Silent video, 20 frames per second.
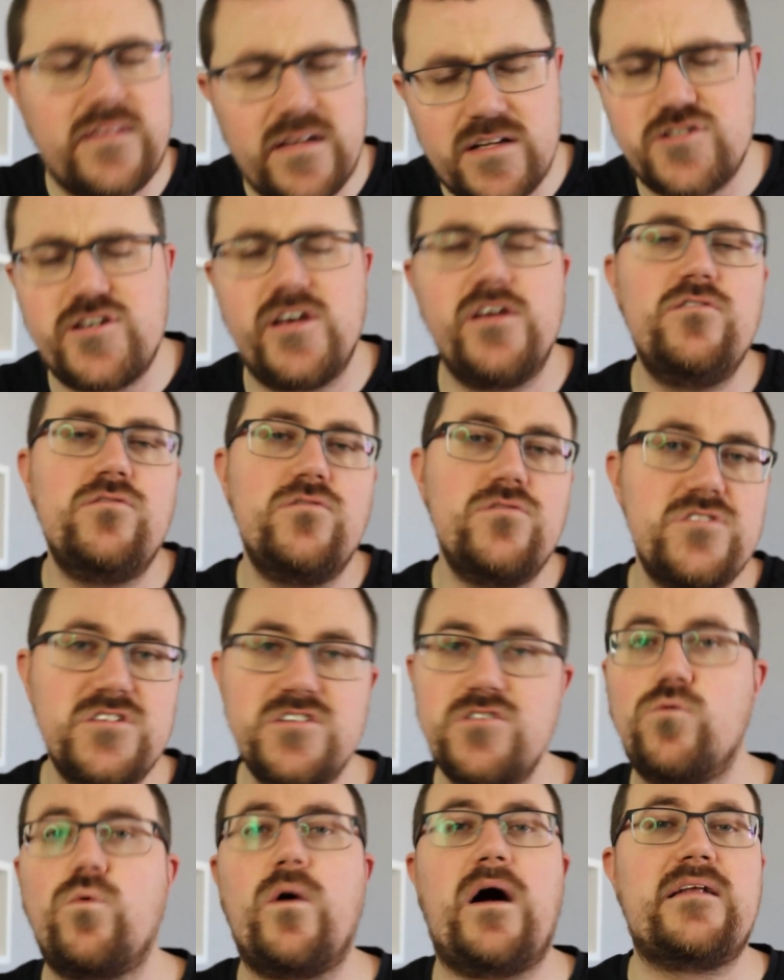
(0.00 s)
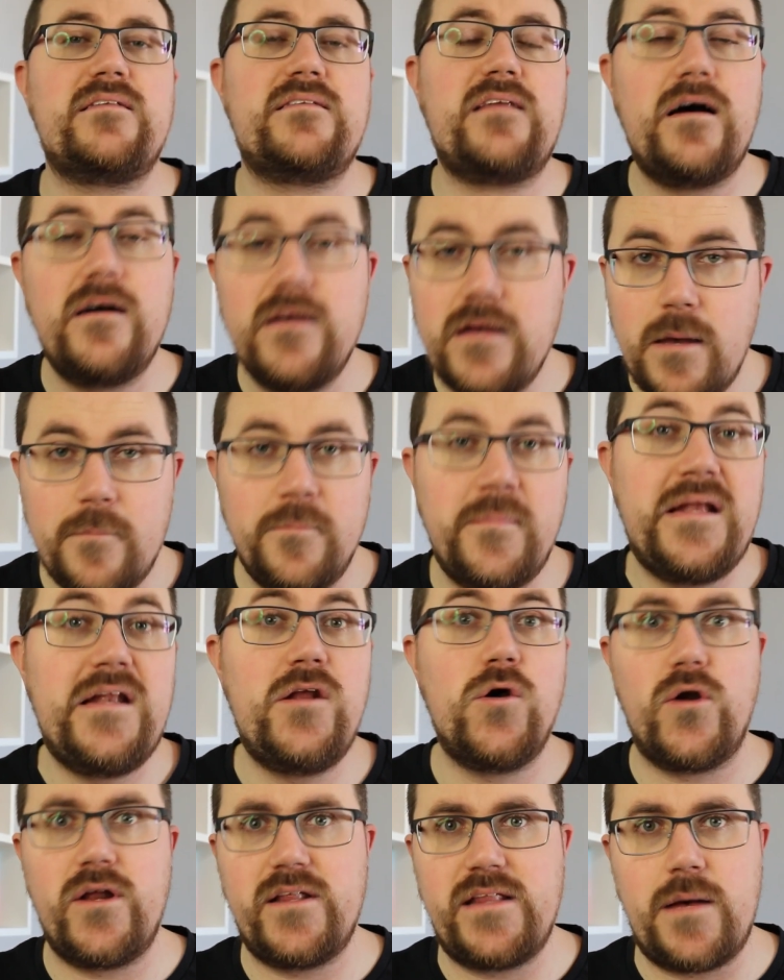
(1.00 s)
350
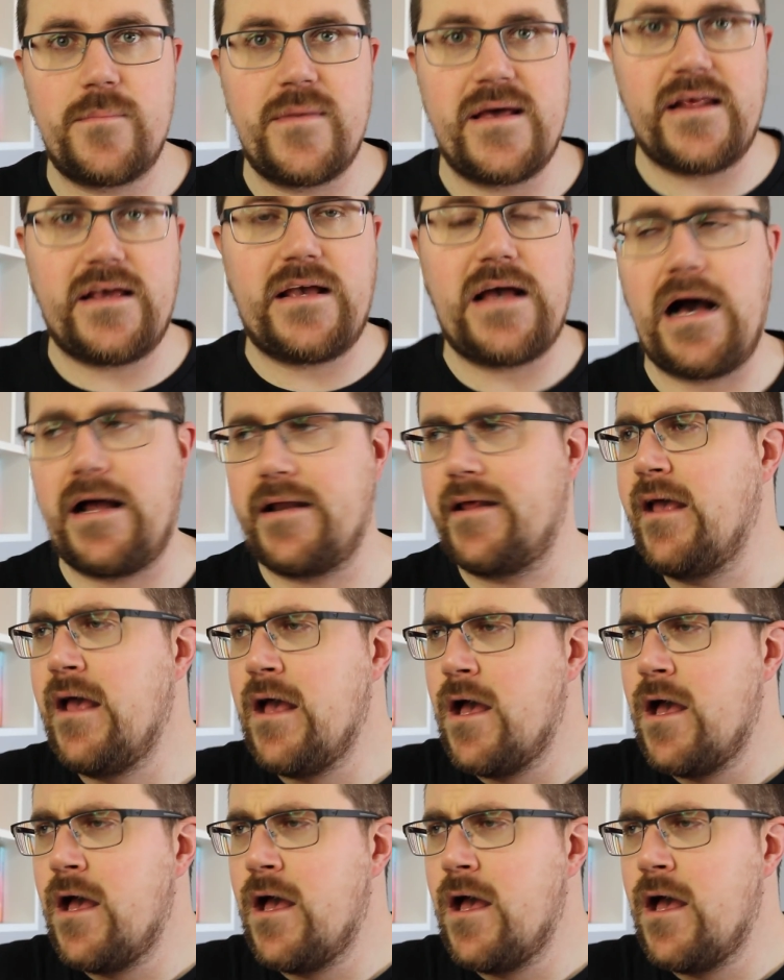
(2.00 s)
milioni di americani.